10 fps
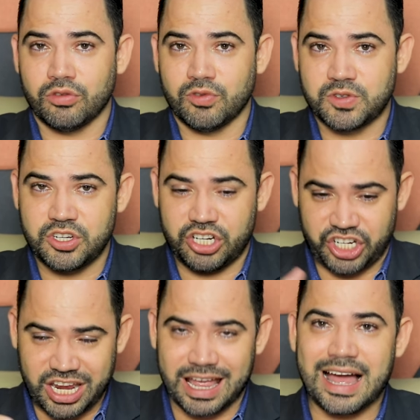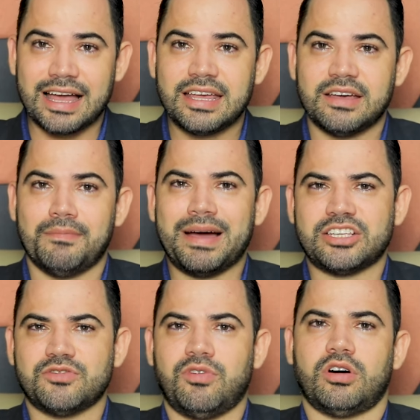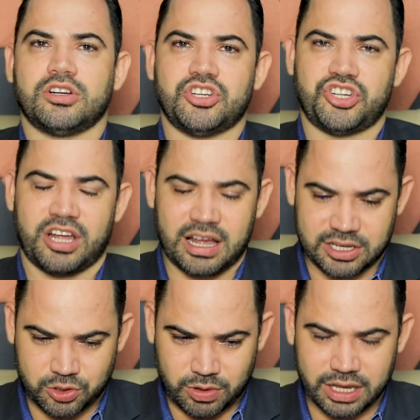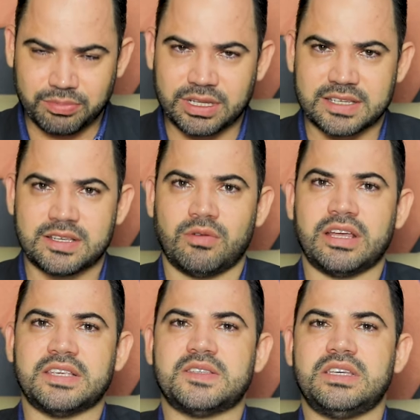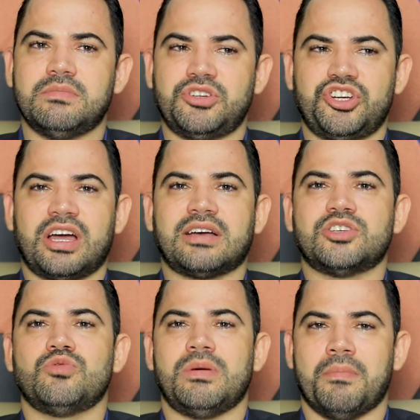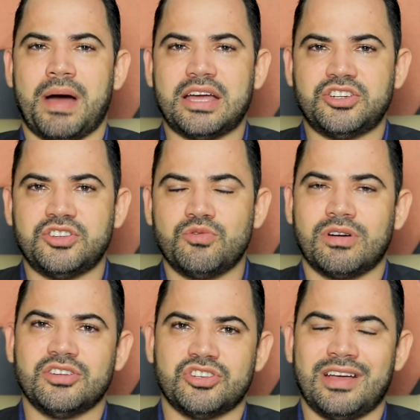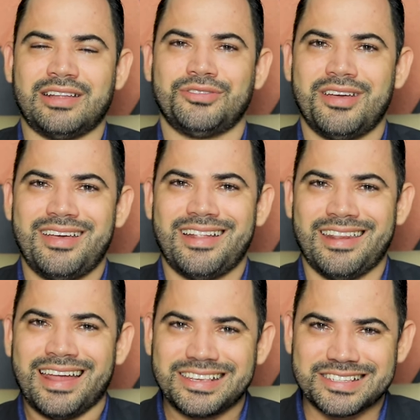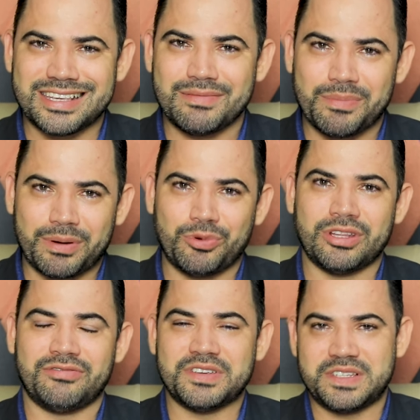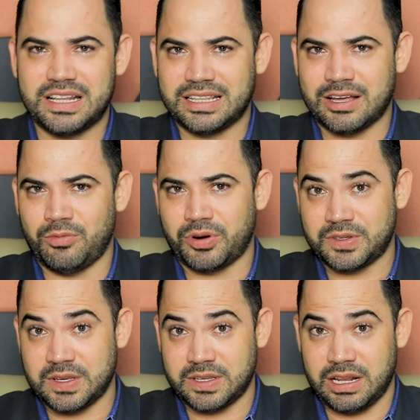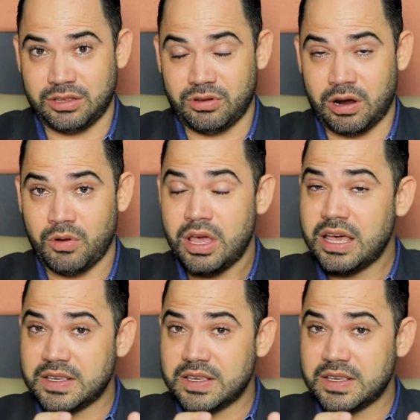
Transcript: você já chegar mais forte, chegar com a sua reputação lá em cima, chegar com a sua imagem de um candidato lá em cima para poder facilitar o processo eleitoral.